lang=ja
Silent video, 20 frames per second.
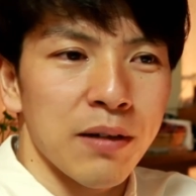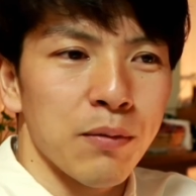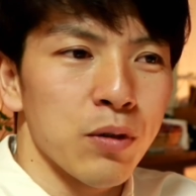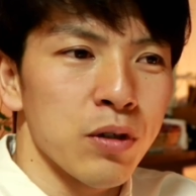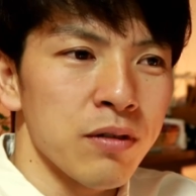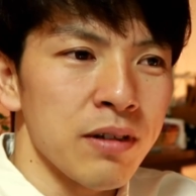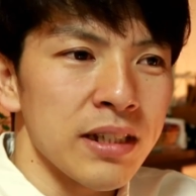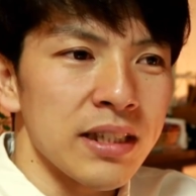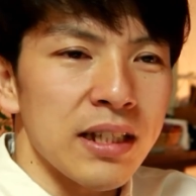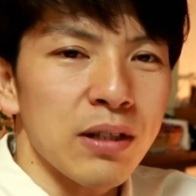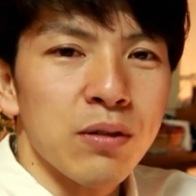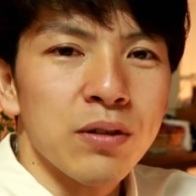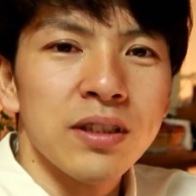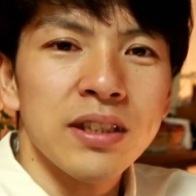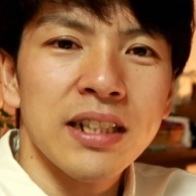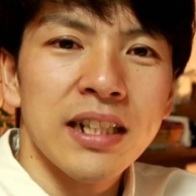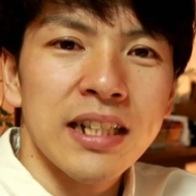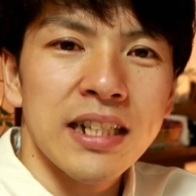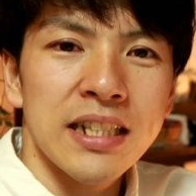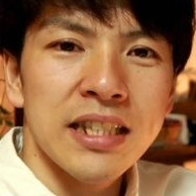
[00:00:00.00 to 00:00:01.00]
僕は鎖
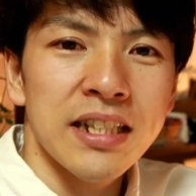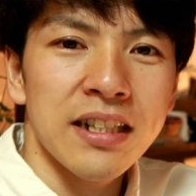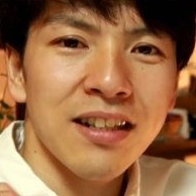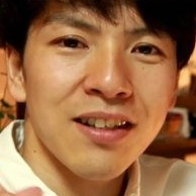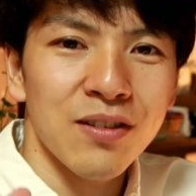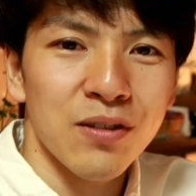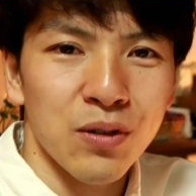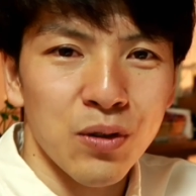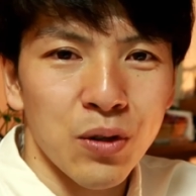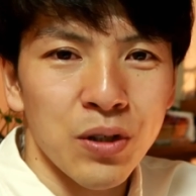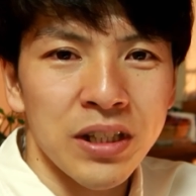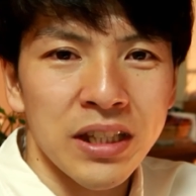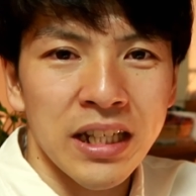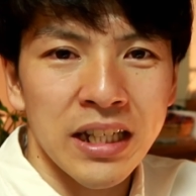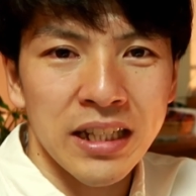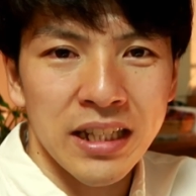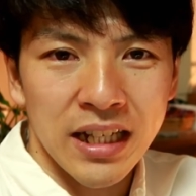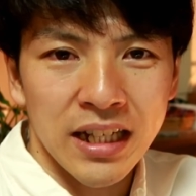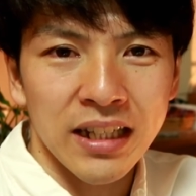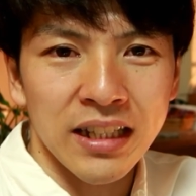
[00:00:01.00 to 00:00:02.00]
骨から下が動いて
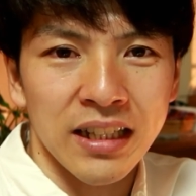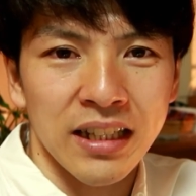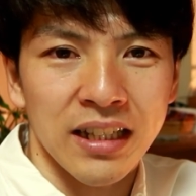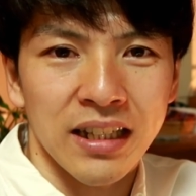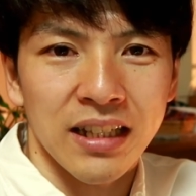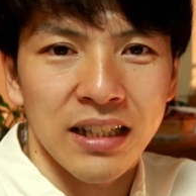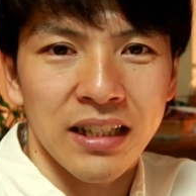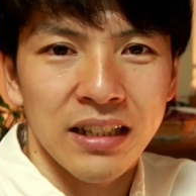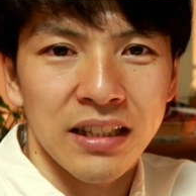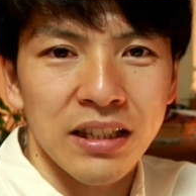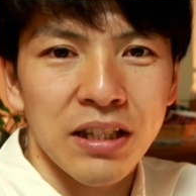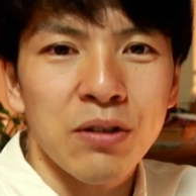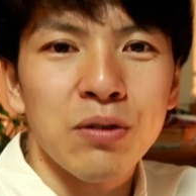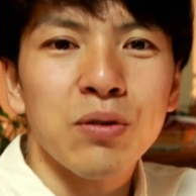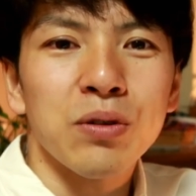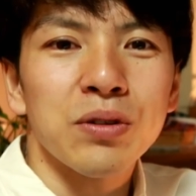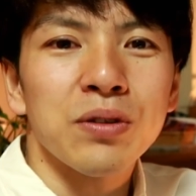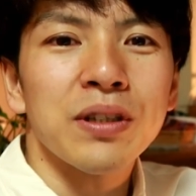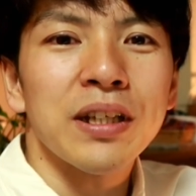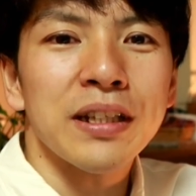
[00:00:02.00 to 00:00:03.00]
いないってい
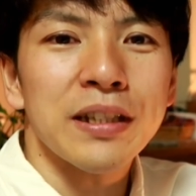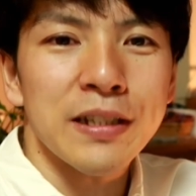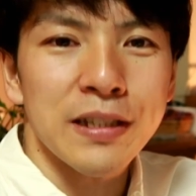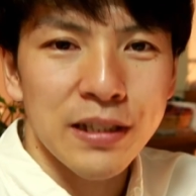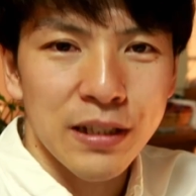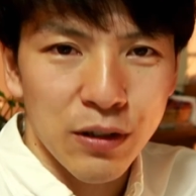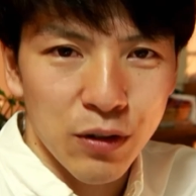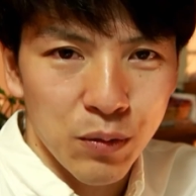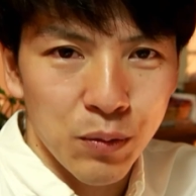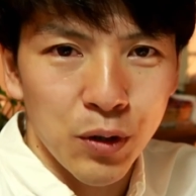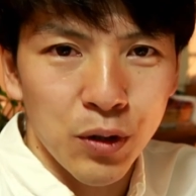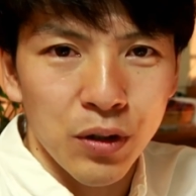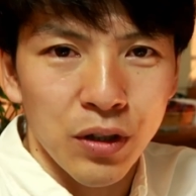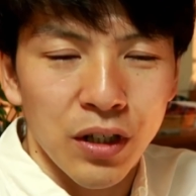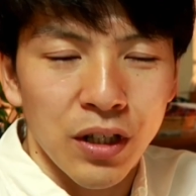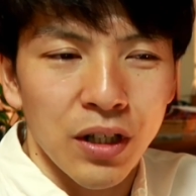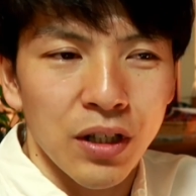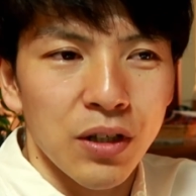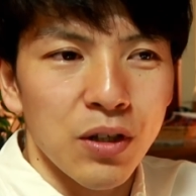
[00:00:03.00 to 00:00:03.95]
うことなんですけども、